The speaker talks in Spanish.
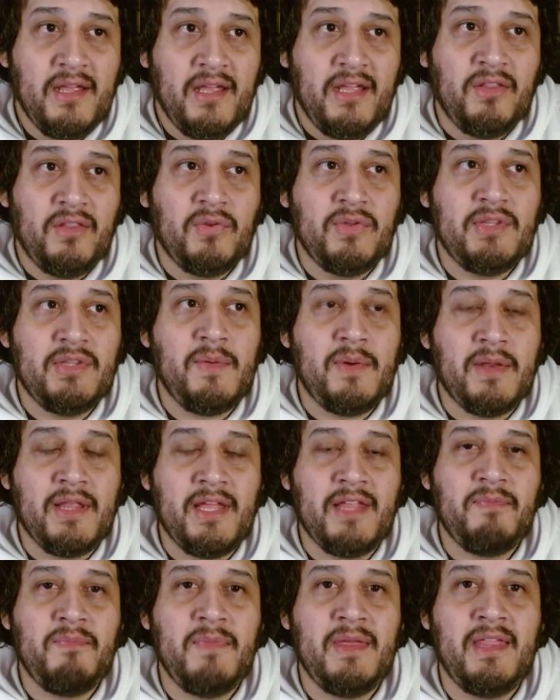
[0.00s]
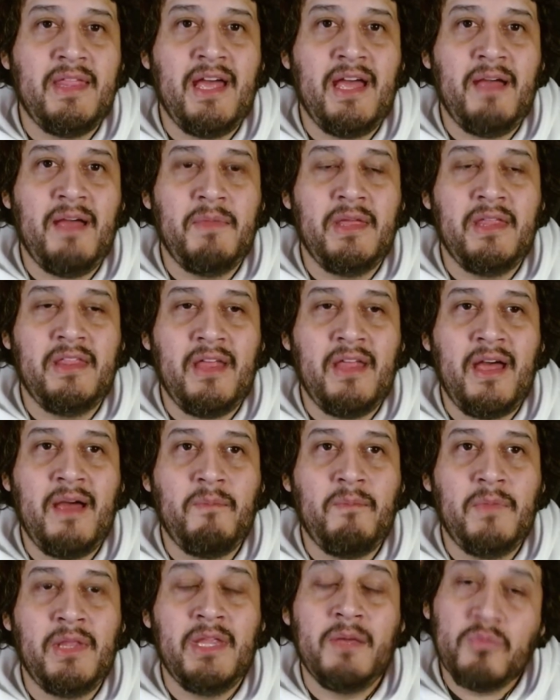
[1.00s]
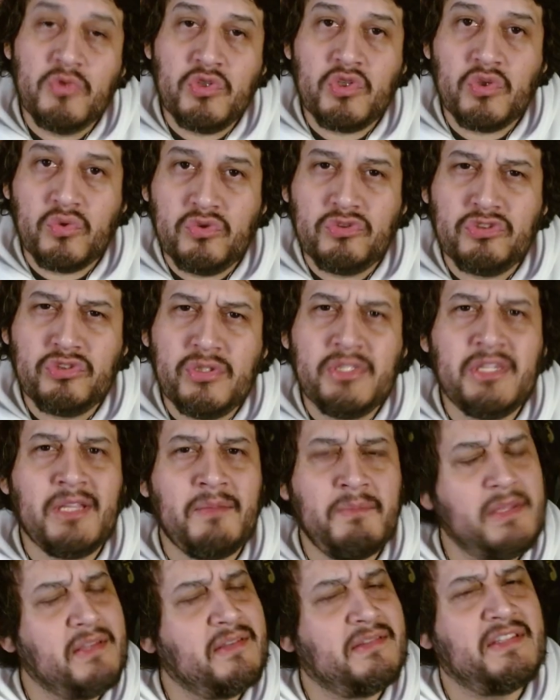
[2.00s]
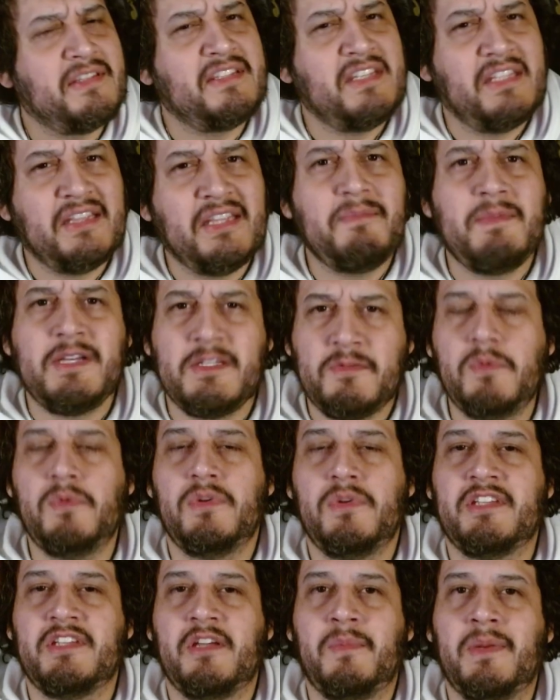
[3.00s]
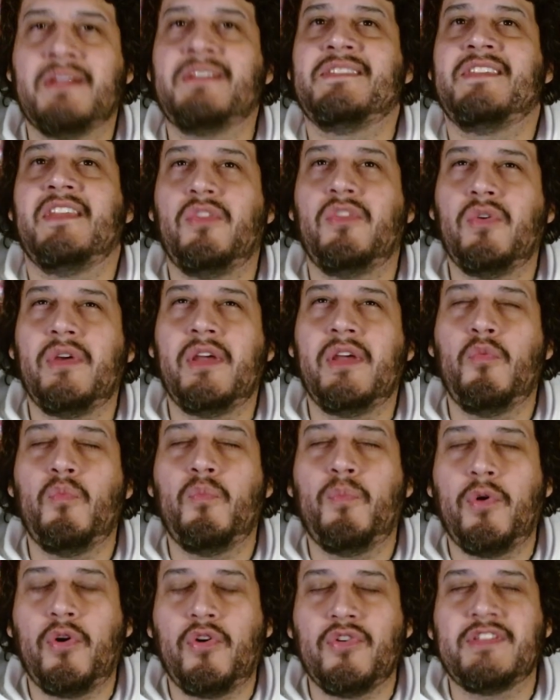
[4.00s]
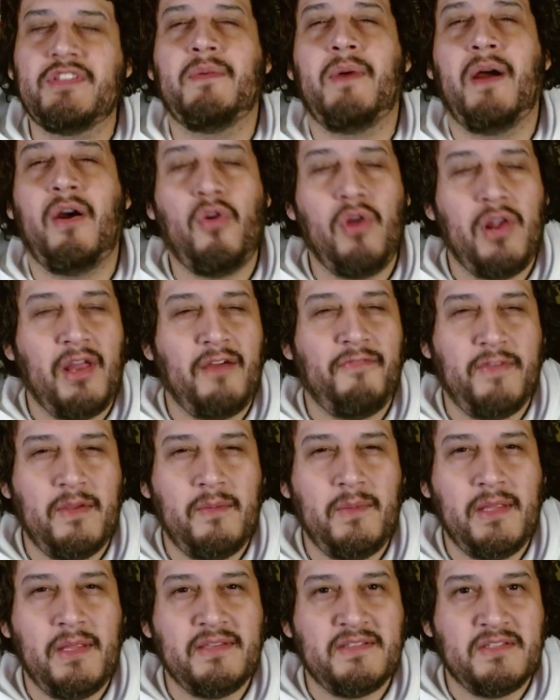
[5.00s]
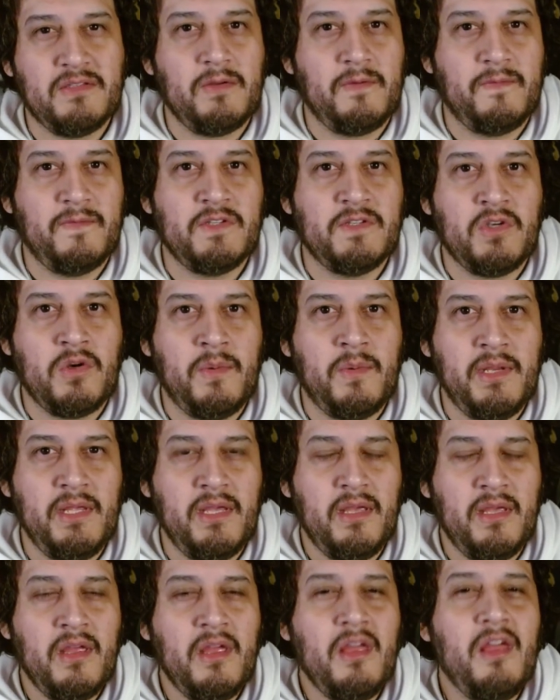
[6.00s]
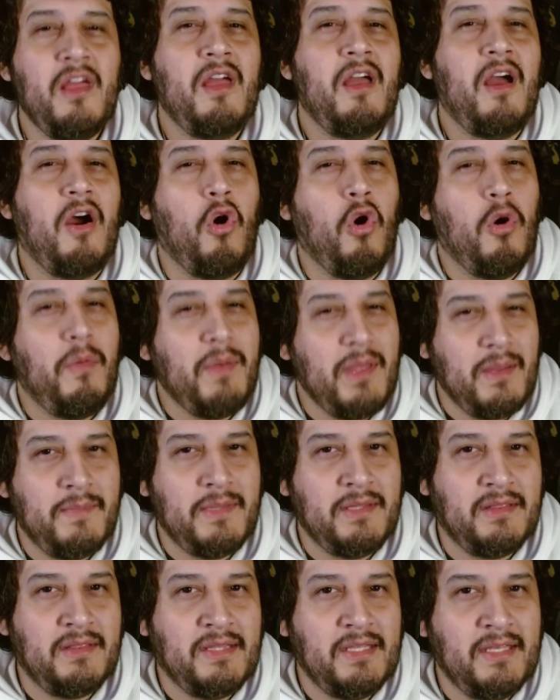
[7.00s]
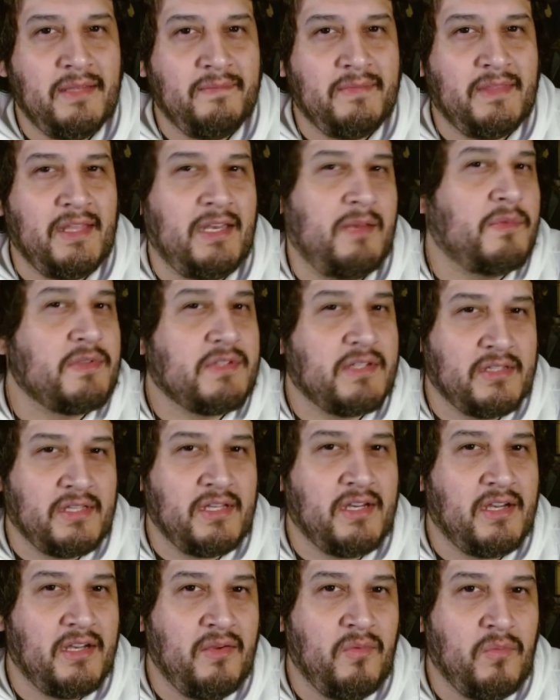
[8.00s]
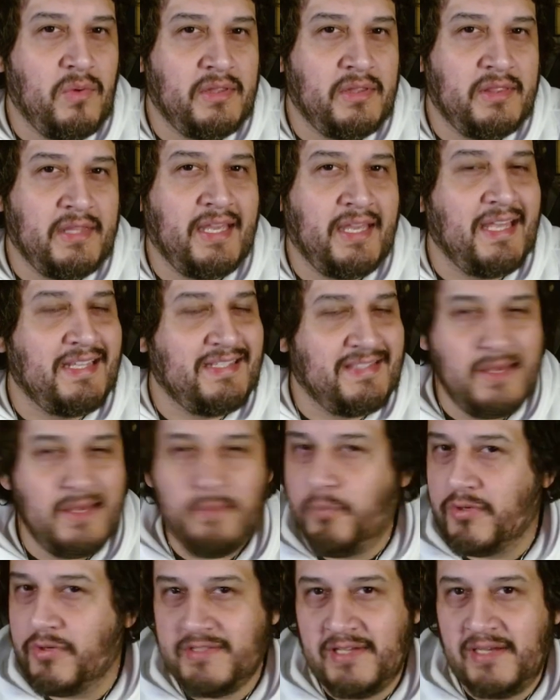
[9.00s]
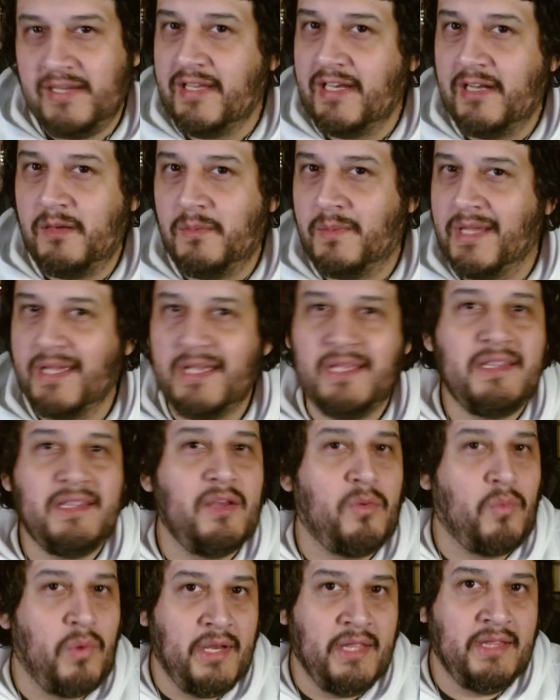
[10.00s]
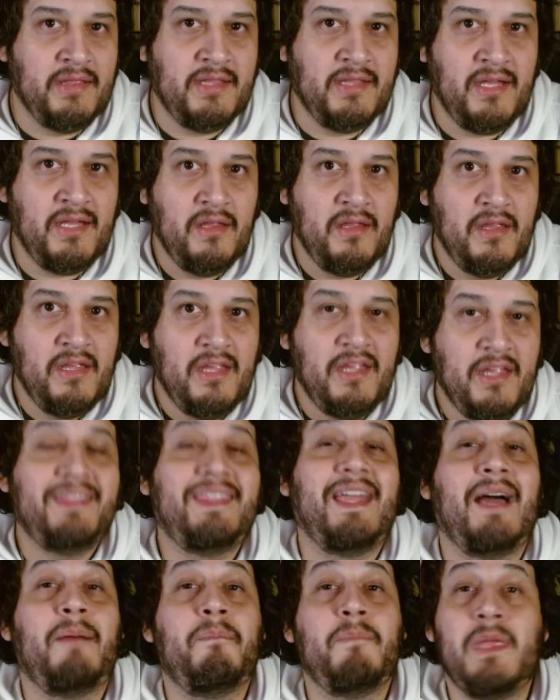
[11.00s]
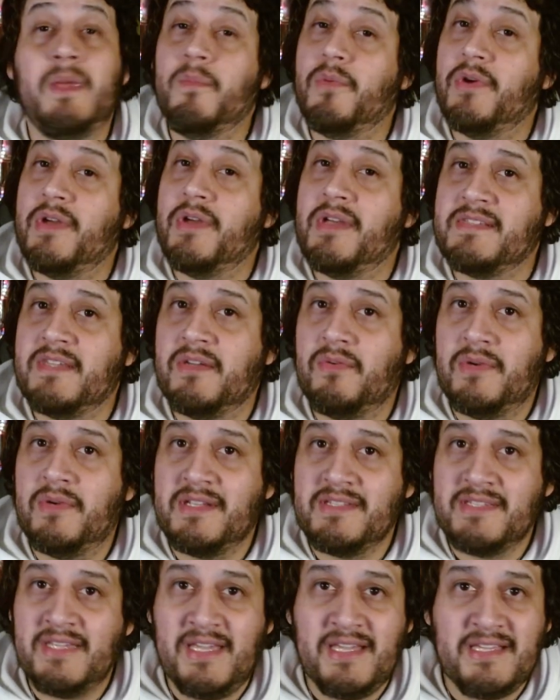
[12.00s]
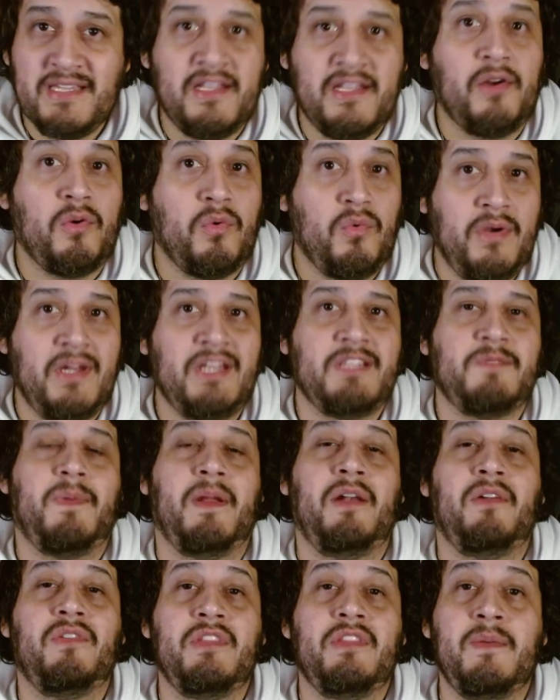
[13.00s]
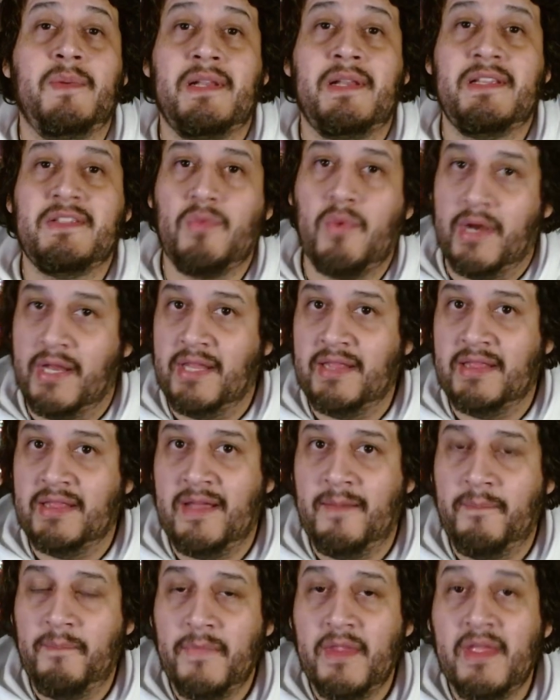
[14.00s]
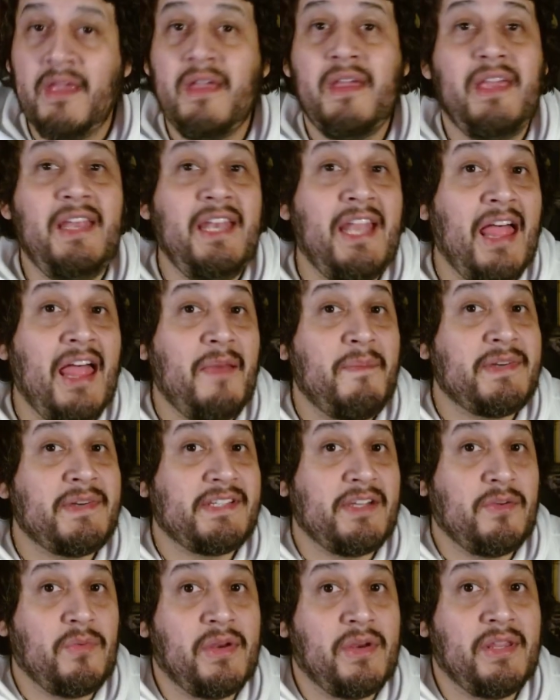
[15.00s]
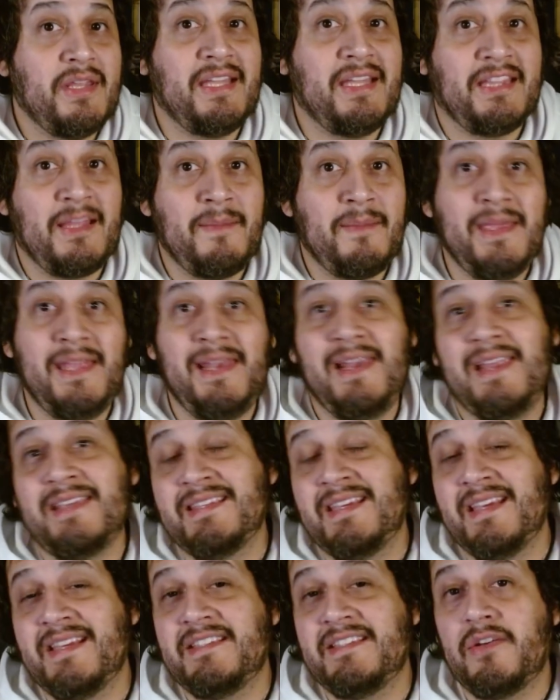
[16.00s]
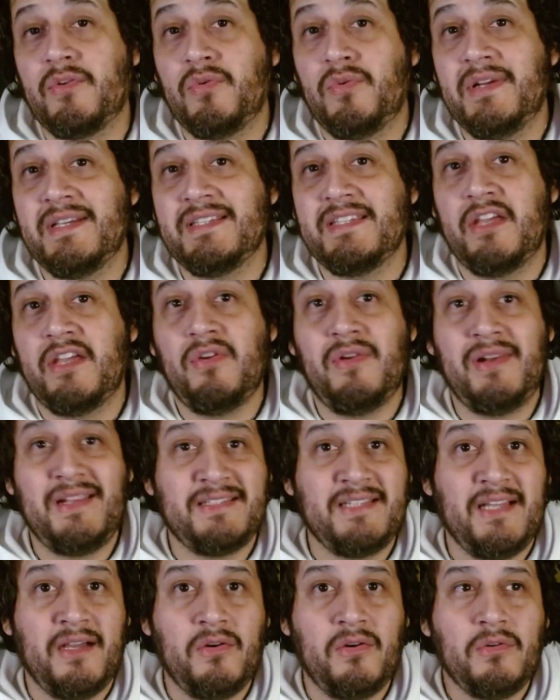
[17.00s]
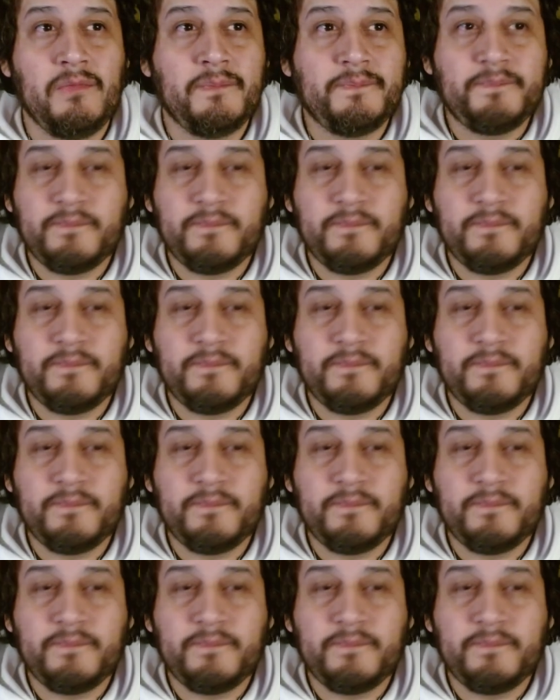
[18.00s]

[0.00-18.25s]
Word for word: Entonces la verdad me da, me da, me da mucho gusto y también se siente más vivo el server. Siento que un poco se bajó la fiebre de Season of Discovery. Obviamente tenemos que tener en cuenta que está por salir el bracket de 40. También voy a hacer unas guías de runas para los niveles 40. Y nada más recuerden que también las guías de runas que yo las hago,